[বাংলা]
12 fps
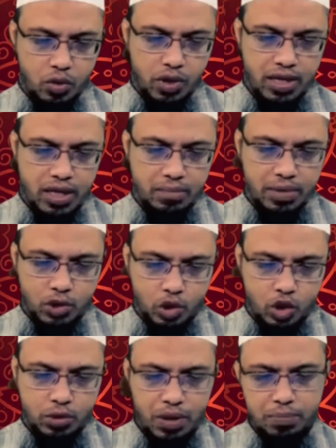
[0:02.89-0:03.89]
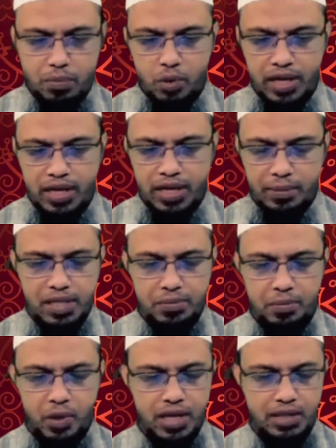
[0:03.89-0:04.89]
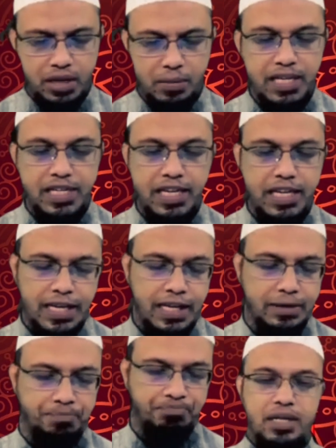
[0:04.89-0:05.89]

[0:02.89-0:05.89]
ঘড়ি কিংবা চশমা পড়লে নামাজ পড়া যাবে কি না